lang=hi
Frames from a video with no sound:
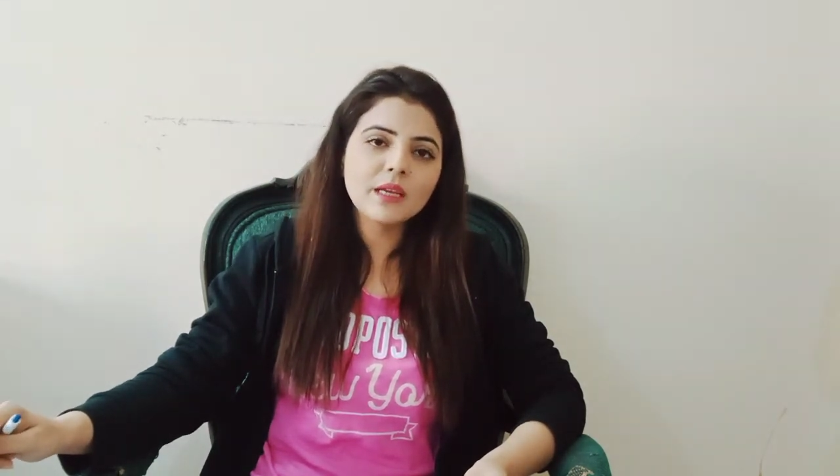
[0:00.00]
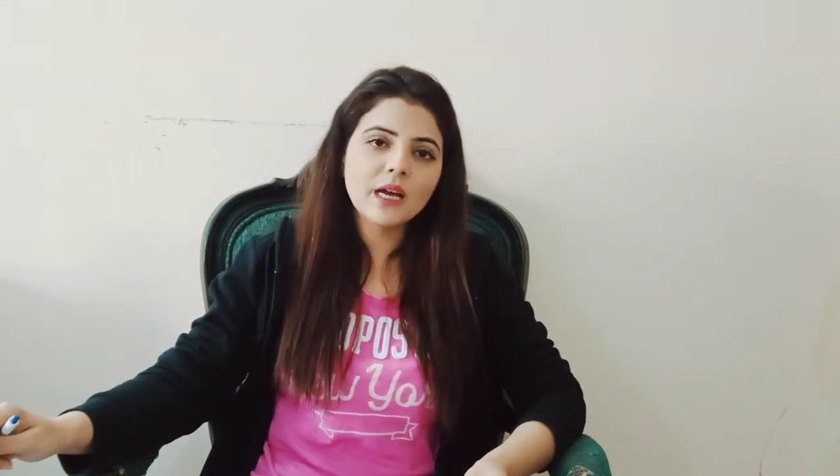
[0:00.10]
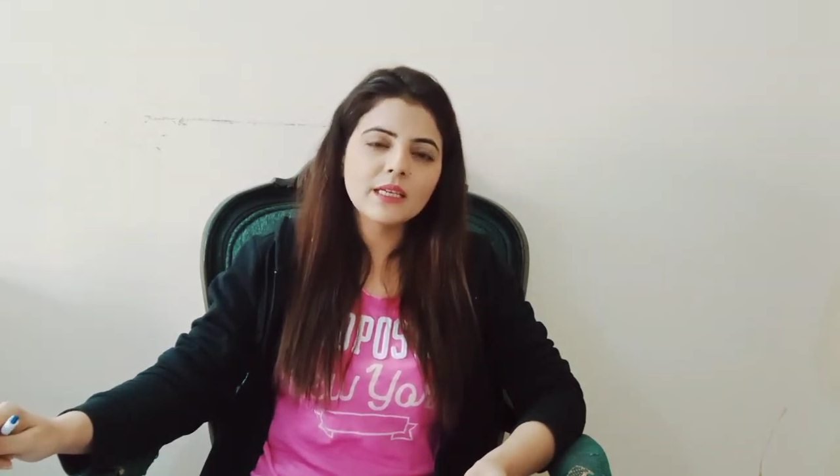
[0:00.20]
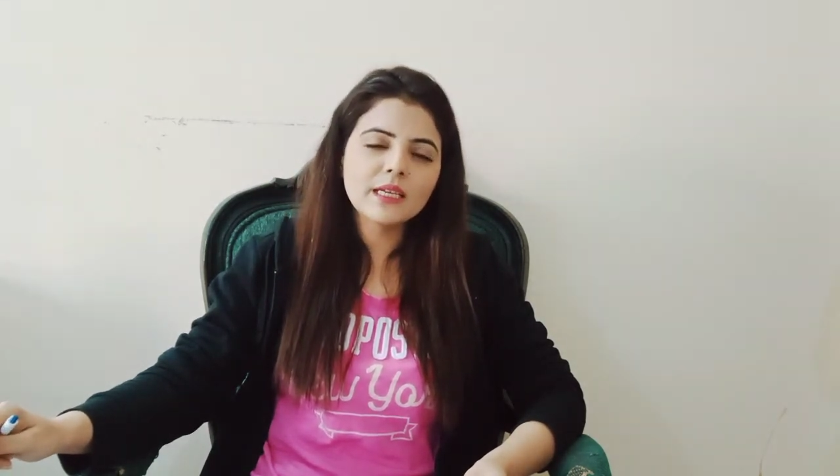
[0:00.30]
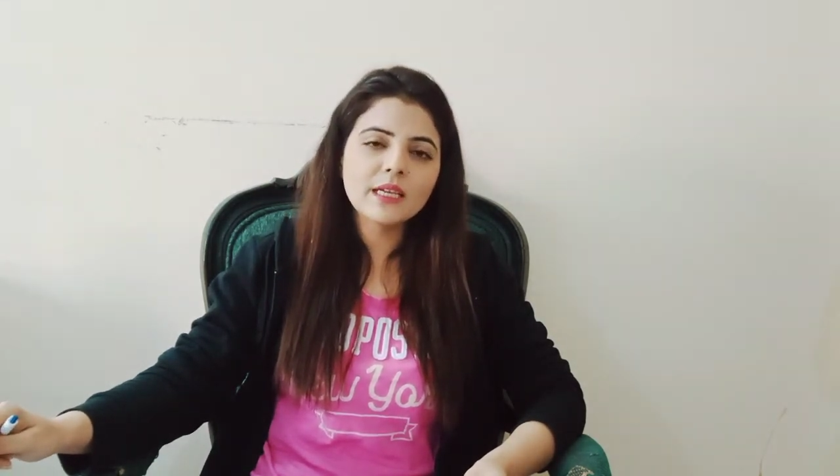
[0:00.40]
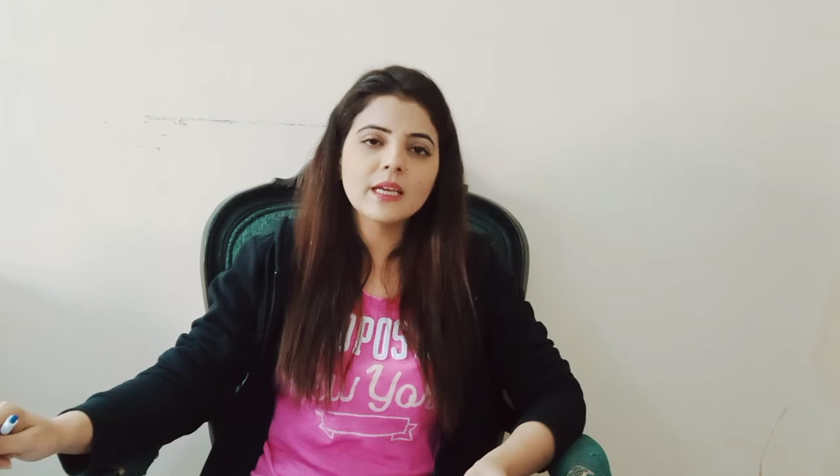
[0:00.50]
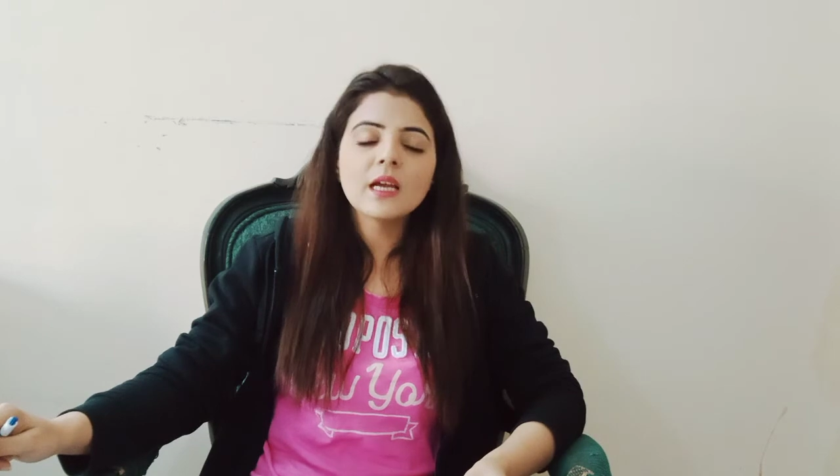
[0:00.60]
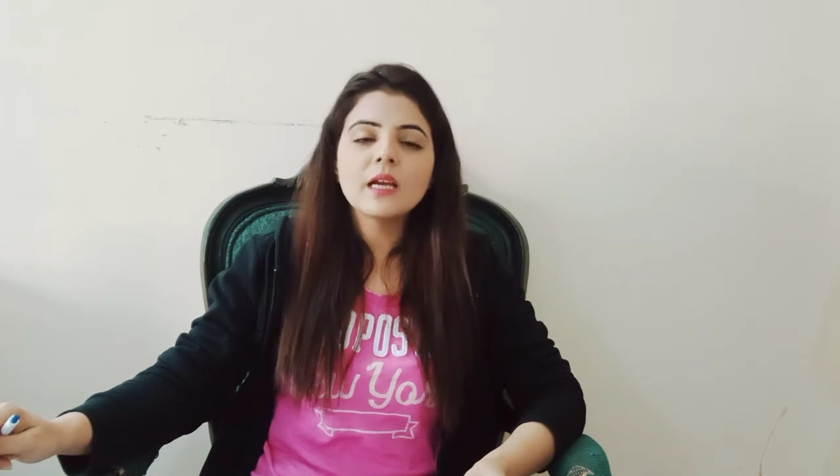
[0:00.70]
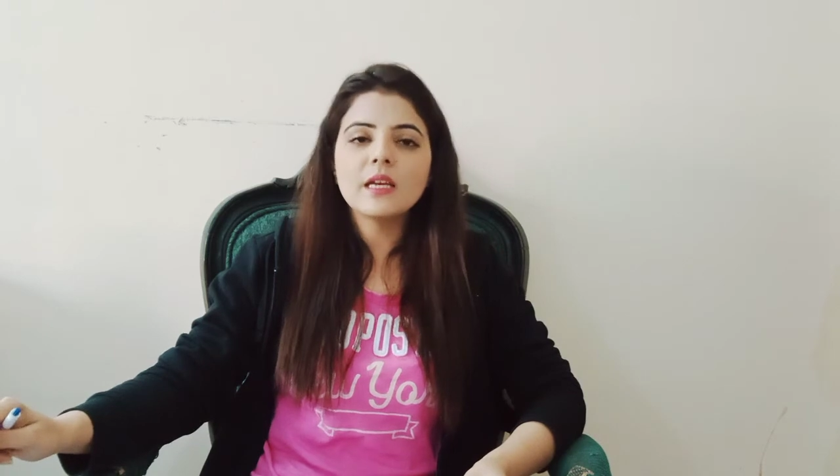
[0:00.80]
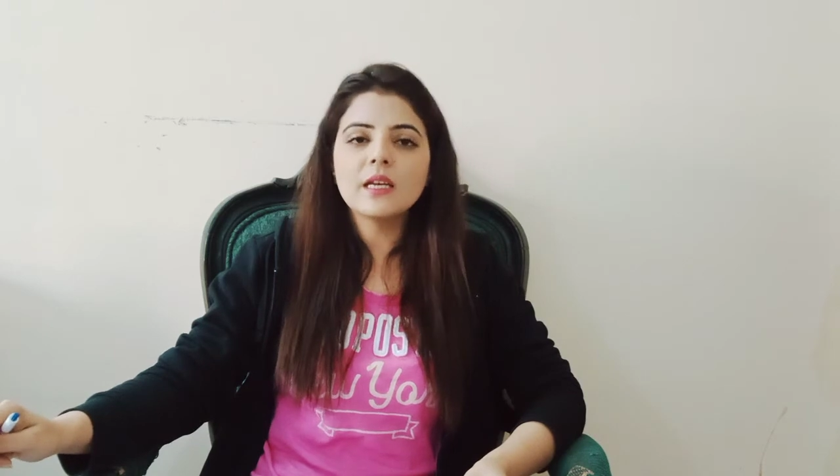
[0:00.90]
पी
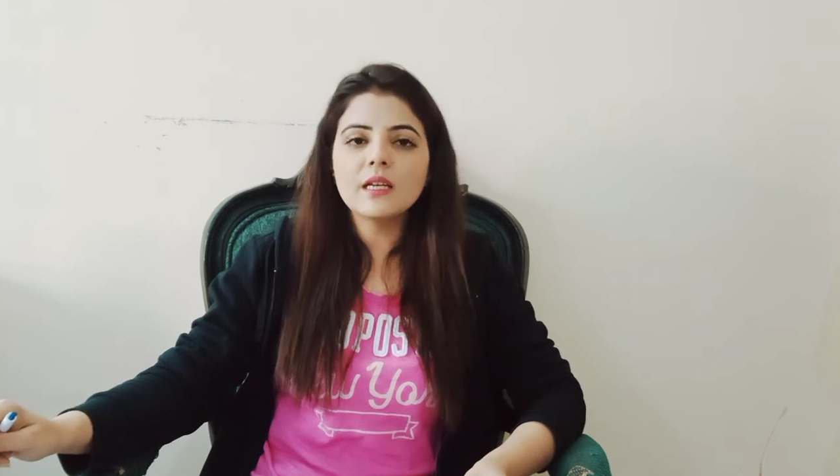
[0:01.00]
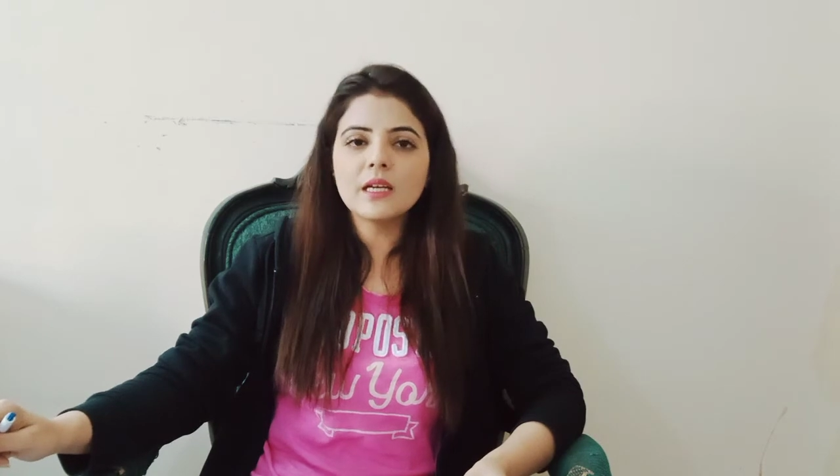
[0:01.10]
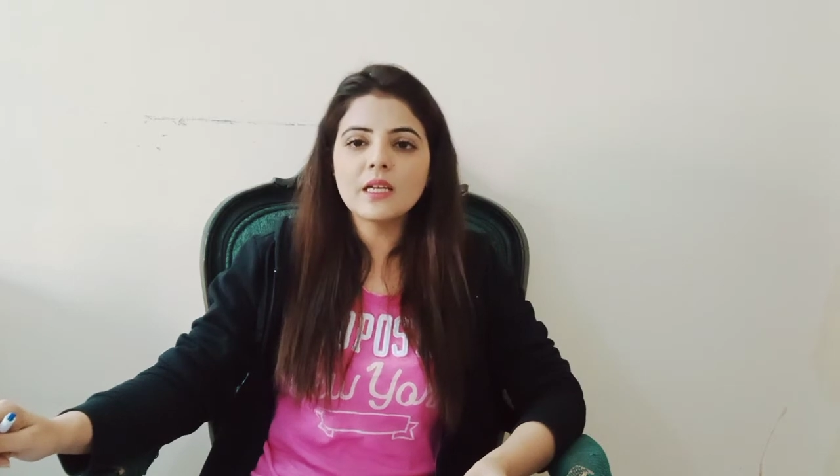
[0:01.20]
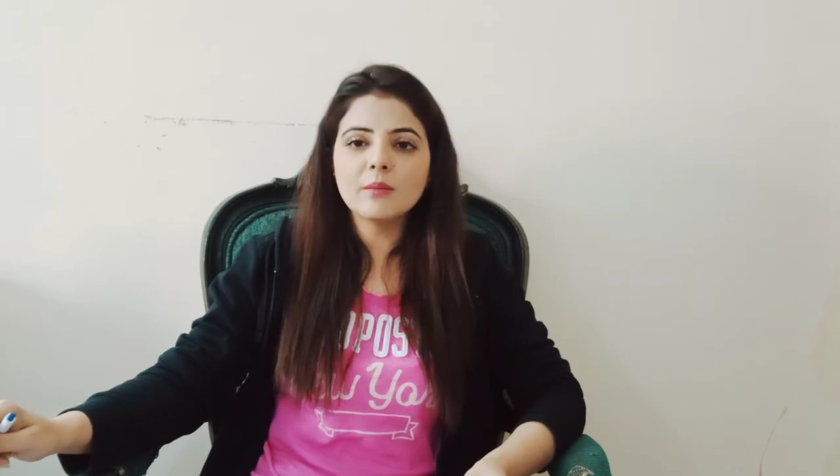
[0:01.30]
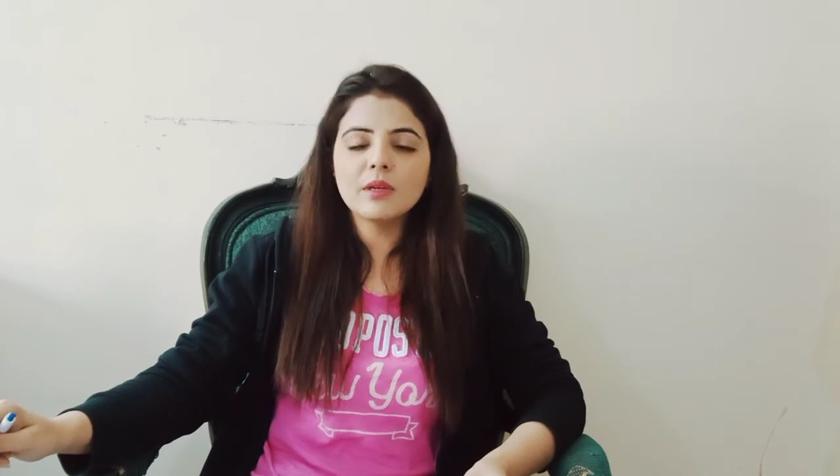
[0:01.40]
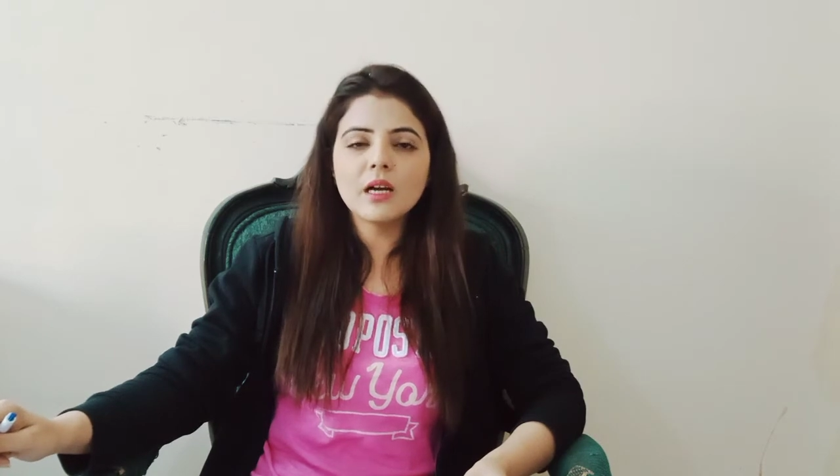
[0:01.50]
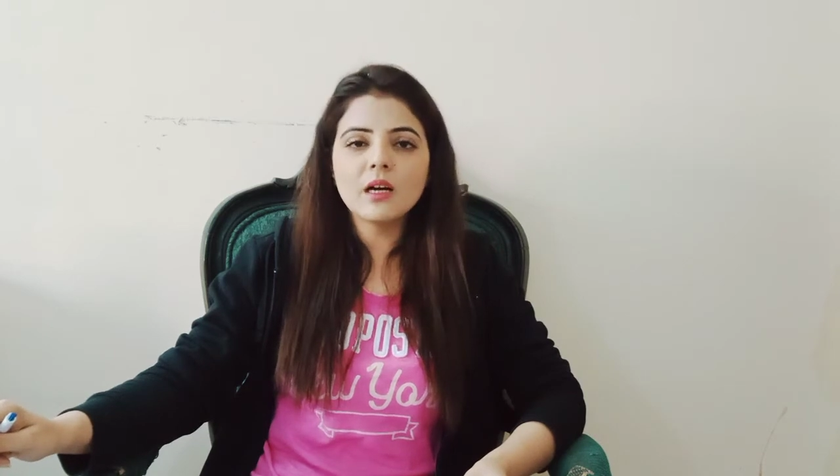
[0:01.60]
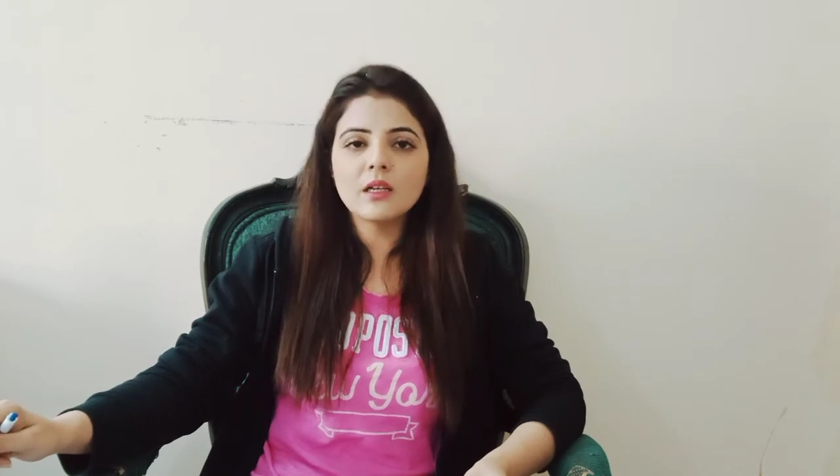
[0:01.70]
एयर अरेबिया